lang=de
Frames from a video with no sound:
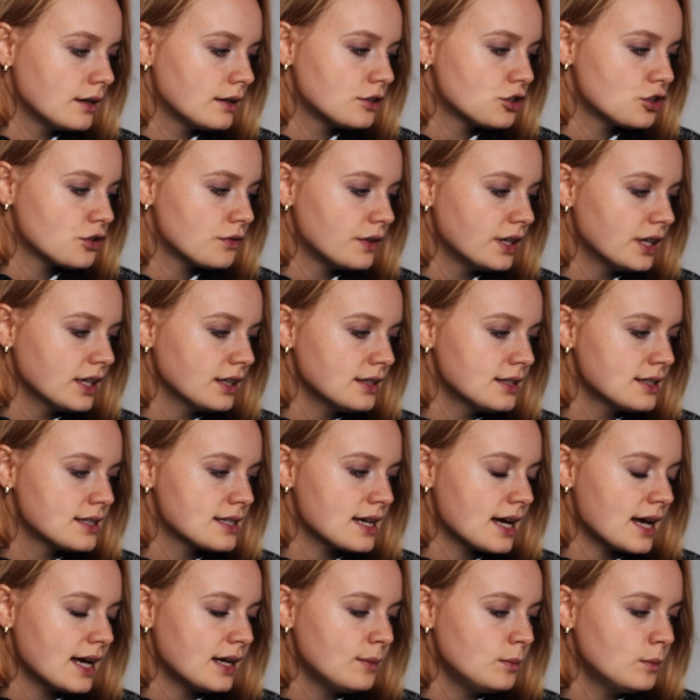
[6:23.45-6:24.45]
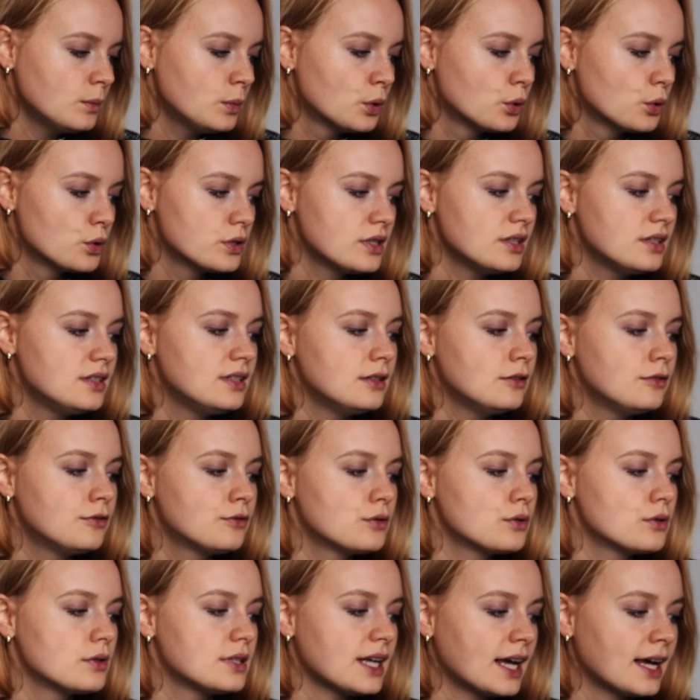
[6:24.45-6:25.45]
schweren Zeiten
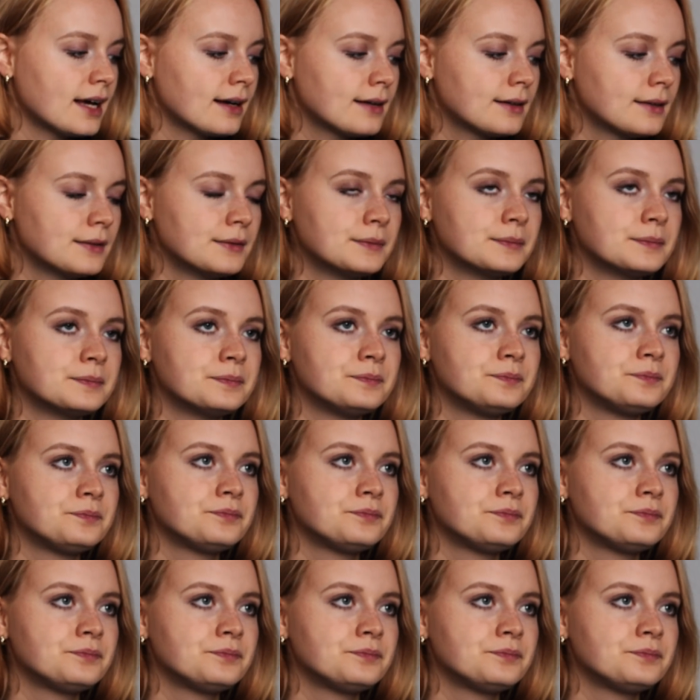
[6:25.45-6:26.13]
positiv zu denken?